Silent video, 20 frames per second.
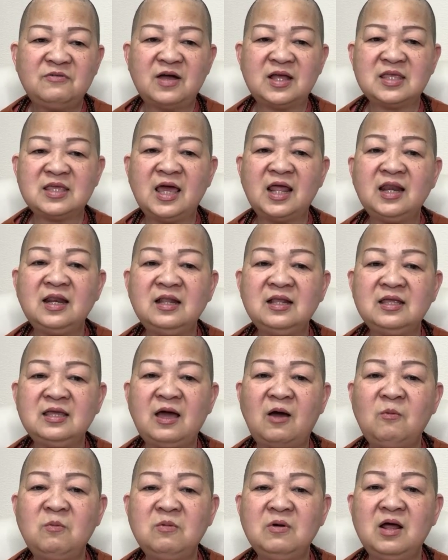và nhanh
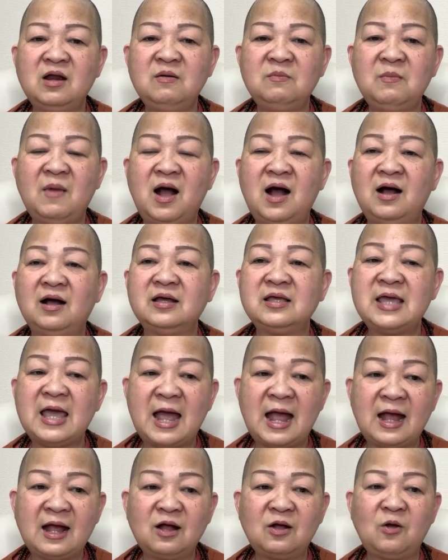chóng đến bờ
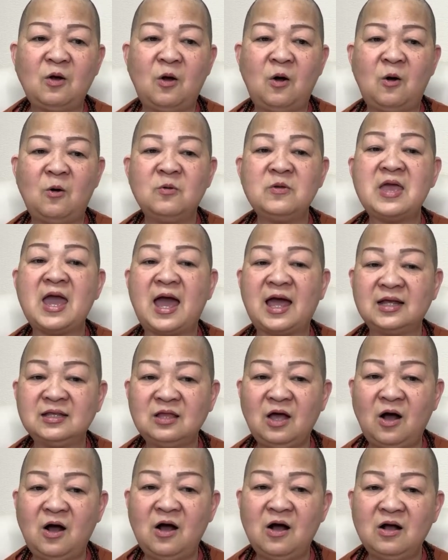giác ngộ giải
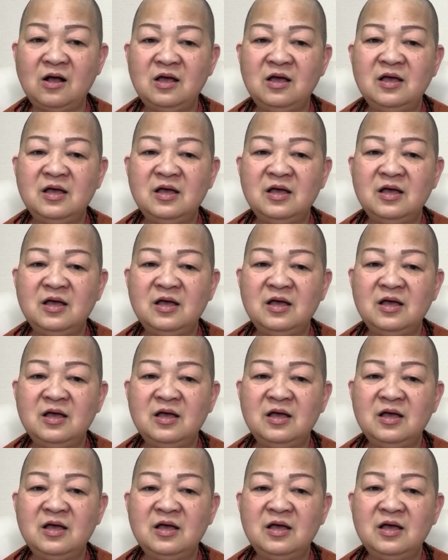thoát.